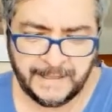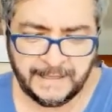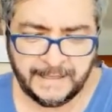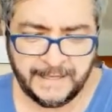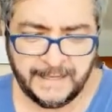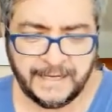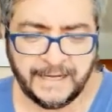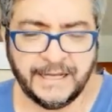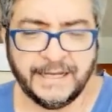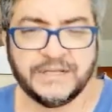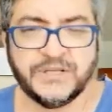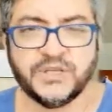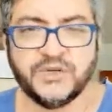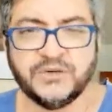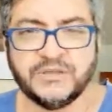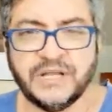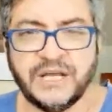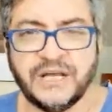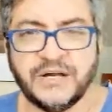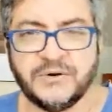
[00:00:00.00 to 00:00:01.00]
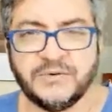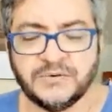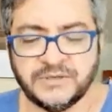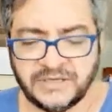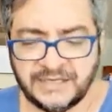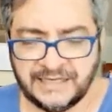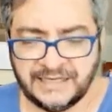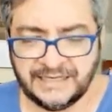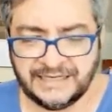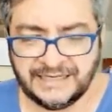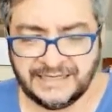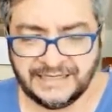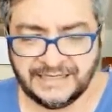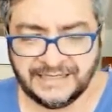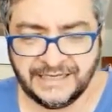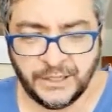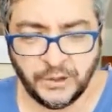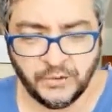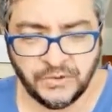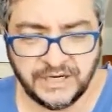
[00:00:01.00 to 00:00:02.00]
que era racional
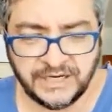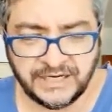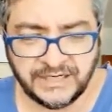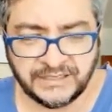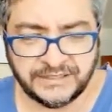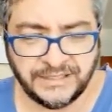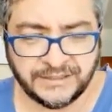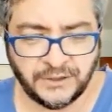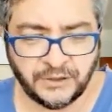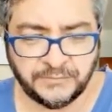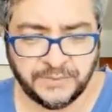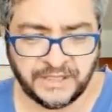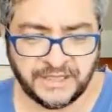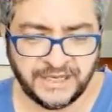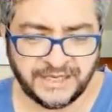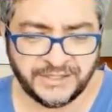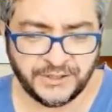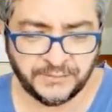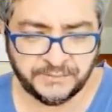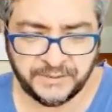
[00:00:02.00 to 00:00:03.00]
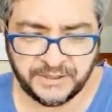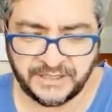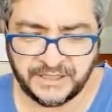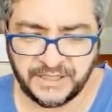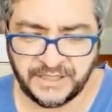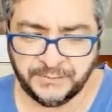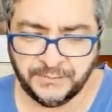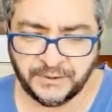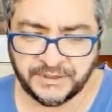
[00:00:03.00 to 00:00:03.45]
que o grande atropelasse o pequeno,